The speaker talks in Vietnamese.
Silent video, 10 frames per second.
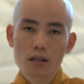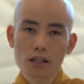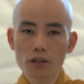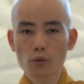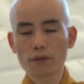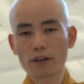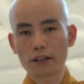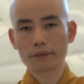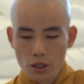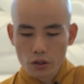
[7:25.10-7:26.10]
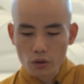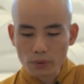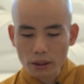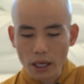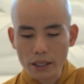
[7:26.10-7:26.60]
Kính thưa quý vị, chúng
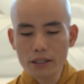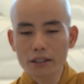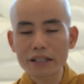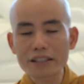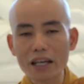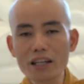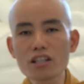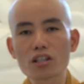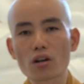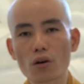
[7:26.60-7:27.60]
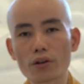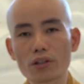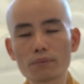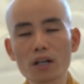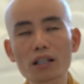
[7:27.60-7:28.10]
ta thấy cái cháy vừa rồi,
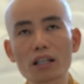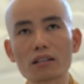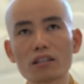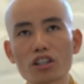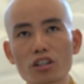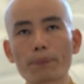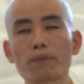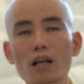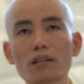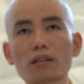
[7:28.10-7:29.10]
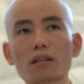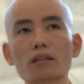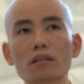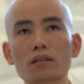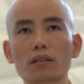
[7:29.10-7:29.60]
những bức hình được chụp lên
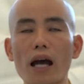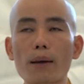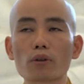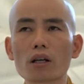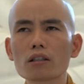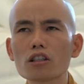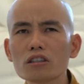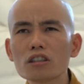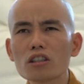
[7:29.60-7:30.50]
từ cả một đất nước nước